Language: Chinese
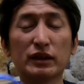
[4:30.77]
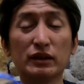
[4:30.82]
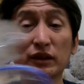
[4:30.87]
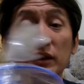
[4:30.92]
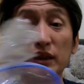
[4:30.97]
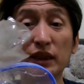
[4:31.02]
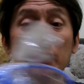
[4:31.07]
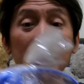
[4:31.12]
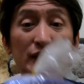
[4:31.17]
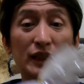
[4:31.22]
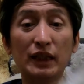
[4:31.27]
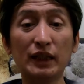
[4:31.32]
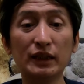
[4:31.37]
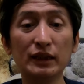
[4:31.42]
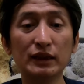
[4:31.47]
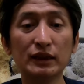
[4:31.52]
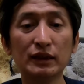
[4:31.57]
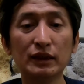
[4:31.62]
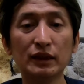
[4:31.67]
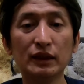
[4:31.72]
首先来
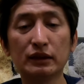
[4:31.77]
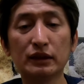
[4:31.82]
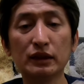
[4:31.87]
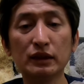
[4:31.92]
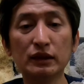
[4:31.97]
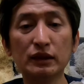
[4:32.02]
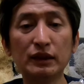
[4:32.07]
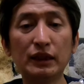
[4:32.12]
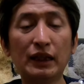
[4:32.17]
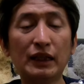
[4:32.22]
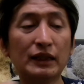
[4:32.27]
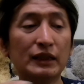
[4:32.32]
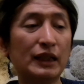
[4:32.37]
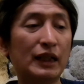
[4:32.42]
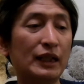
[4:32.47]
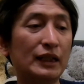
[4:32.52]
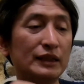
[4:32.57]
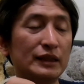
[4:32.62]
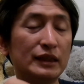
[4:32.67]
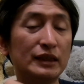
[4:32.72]
测量
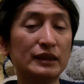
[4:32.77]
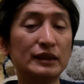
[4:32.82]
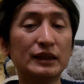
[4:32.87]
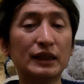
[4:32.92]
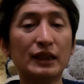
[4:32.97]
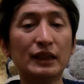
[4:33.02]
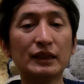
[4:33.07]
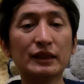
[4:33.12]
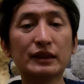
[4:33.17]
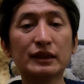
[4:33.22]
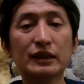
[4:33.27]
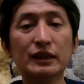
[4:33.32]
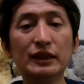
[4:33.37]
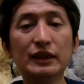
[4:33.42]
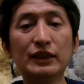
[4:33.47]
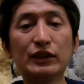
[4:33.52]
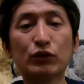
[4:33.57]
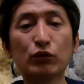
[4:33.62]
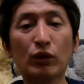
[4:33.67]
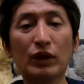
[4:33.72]
它现在可
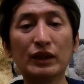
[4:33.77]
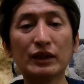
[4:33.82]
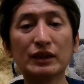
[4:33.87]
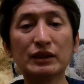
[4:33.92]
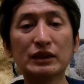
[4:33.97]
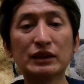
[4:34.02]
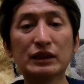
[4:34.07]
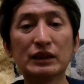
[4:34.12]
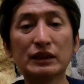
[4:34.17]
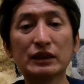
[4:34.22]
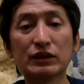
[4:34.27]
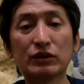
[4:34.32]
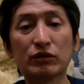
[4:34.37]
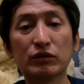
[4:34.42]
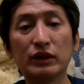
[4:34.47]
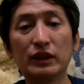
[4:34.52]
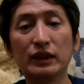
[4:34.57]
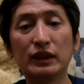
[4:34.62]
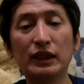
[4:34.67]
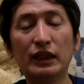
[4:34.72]
以装的
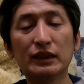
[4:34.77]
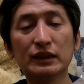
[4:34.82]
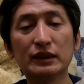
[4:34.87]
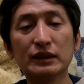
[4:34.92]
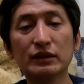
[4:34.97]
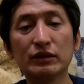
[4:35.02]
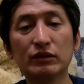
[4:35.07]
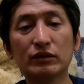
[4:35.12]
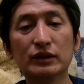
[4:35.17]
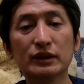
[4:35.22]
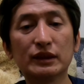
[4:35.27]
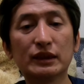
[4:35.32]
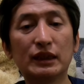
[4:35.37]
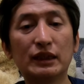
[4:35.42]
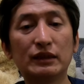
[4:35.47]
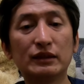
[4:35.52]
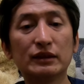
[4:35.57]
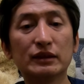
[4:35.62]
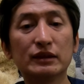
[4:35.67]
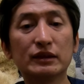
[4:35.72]
水量是多
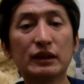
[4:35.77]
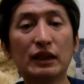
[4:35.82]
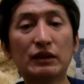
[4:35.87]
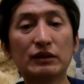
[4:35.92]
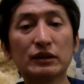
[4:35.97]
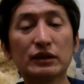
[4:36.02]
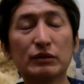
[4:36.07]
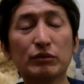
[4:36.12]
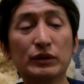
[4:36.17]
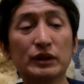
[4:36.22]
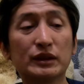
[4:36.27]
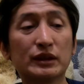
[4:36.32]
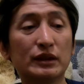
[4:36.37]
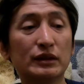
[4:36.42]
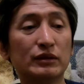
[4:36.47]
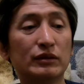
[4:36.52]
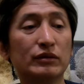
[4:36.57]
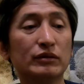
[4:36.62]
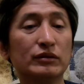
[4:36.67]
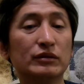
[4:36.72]
少，到什么
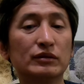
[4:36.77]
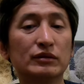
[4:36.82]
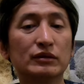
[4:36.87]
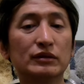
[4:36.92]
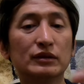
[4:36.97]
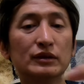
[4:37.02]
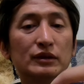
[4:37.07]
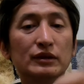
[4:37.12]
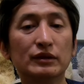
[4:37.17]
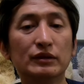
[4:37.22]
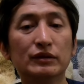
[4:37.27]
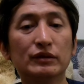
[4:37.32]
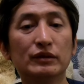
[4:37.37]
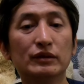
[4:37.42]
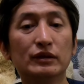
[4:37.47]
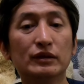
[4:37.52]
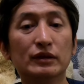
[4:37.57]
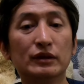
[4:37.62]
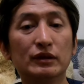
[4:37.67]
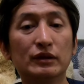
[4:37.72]
程度，
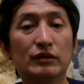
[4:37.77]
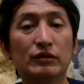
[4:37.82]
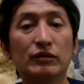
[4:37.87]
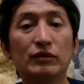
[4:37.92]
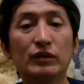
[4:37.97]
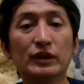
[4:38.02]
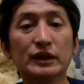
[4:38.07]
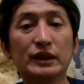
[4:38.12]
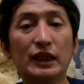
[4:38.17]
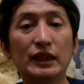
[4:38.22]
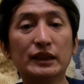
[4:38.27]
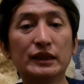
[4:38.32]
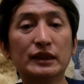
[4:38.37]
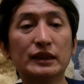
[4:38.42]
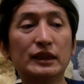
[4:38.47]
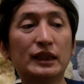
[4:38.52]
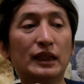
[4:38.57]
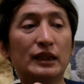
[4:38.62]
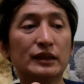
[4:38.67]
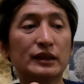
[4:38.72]
我才
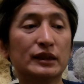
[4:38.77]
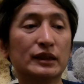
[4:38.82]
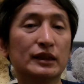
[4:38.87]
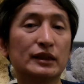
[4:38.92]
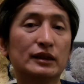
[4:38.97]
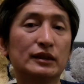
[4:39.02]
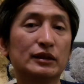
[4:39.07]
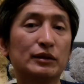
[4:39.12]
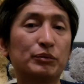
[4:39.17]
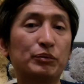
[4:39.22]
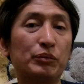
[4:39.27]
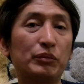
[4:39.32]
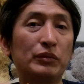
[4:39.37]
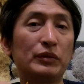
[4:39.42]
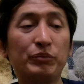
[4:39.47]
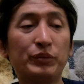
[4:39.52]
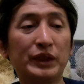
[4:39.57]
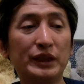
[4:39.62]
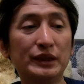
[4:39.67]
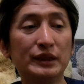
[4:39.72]
知道这个
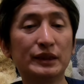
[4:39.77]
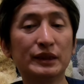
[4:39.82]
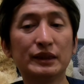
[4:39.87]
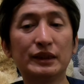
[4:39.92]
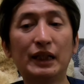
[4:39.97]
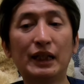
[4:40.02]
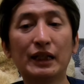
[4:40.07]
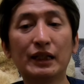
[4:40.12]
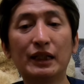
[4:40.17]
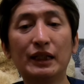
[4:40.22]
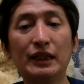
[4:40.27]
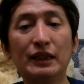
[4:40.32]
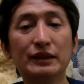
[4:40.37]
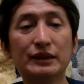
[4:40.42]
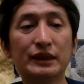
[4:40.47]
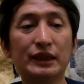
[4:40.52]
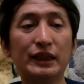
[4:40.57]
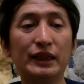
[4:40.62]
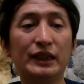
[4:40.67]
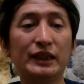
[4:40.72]
瓶子大概要
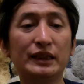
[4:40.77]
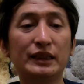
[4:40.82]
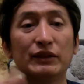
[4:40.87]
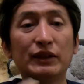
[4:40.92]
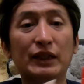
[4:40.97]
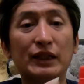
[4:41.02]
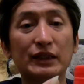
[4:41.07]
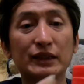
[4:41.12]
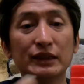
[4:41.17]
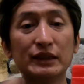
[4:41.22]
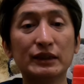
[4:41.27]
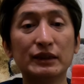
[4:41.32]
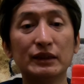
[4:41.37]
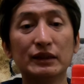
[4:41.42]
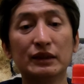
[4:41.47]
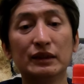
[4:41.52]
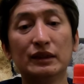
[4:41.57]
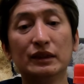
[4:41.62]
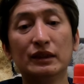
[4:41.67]
切到哪里。